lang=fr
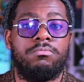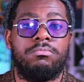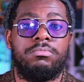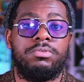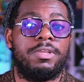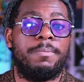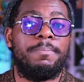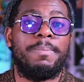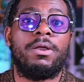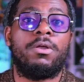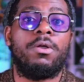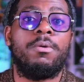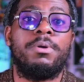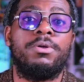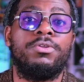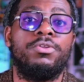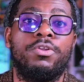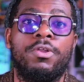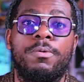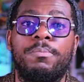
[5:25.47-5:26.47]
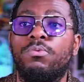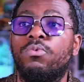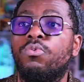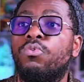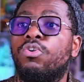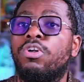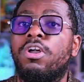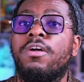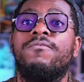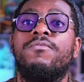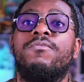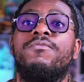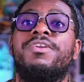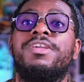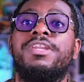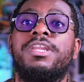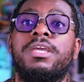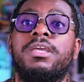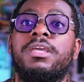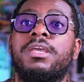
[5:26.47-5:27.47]
c'est pas comme en Europe où quand vous
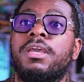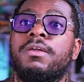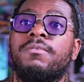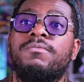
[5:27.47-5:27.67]
venez,